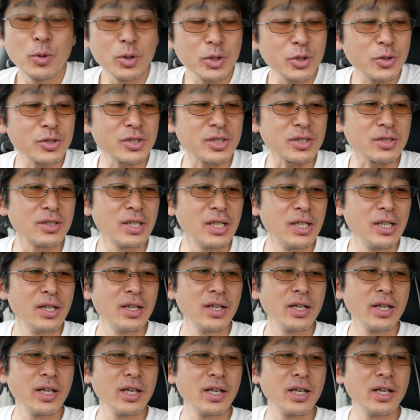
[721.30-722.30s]
もう一つ、
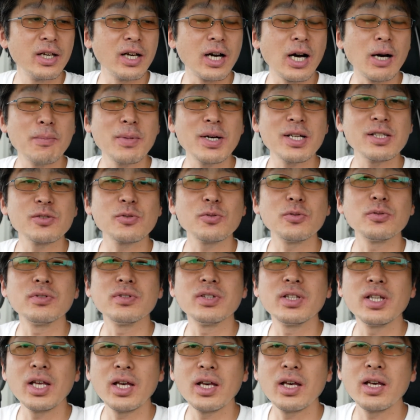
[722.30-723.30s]
えー、
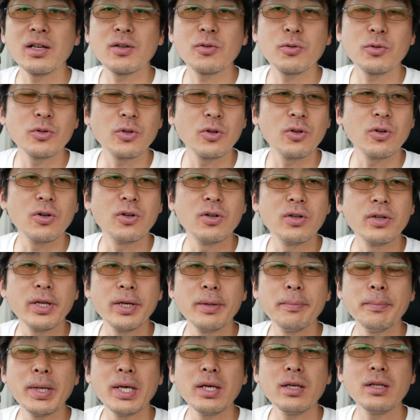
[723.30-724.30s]
Amazon でこの、
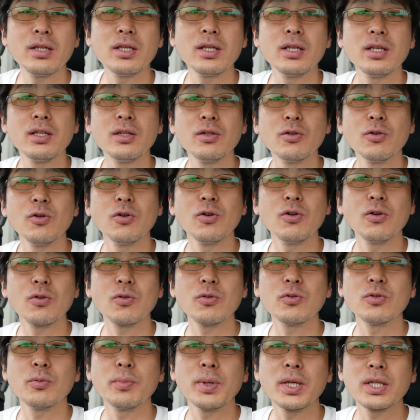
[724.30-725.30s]
えー、メイキーの
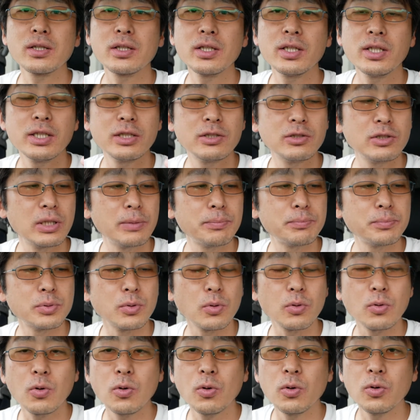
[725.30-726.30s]
この
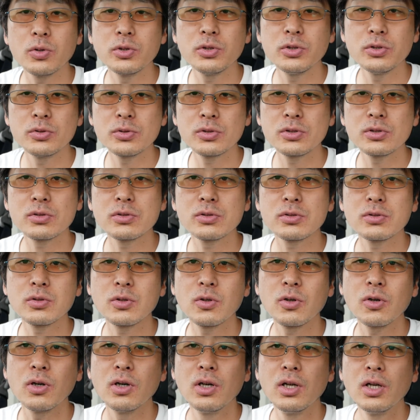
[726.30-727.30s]
バッテリーグリップを購入する
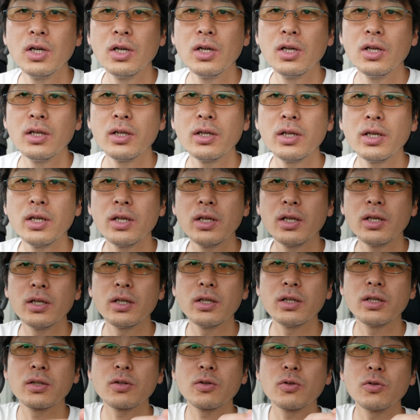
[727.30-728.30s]
と、
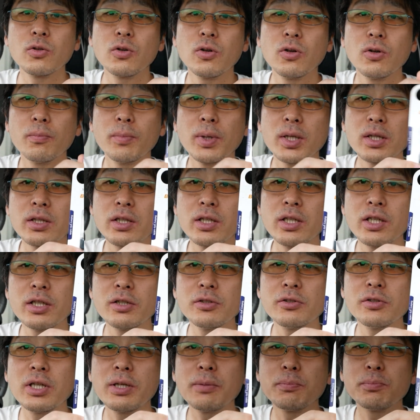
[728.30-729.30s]
えー、この
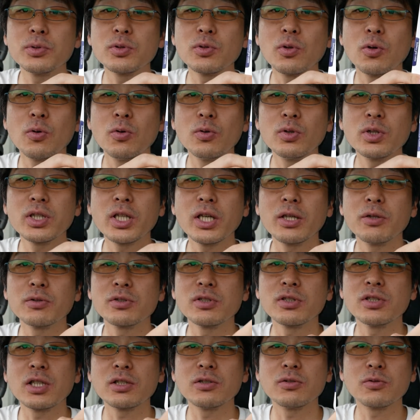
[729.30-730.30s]
バッテリーグリップと本体
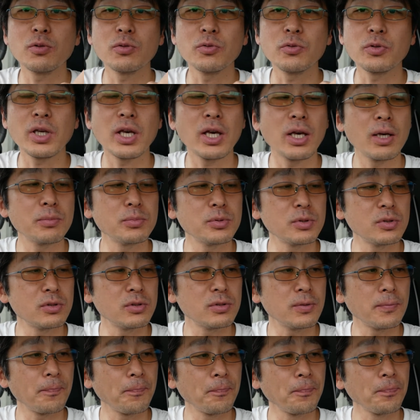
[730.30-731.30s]
をつなぐこの
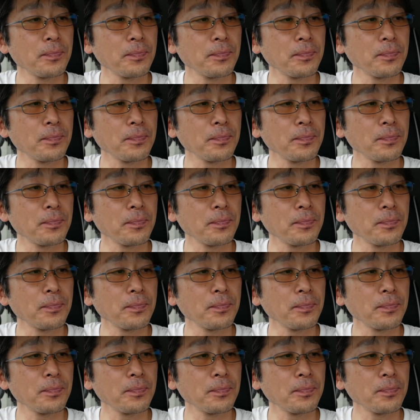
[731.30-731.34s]
ケーブル、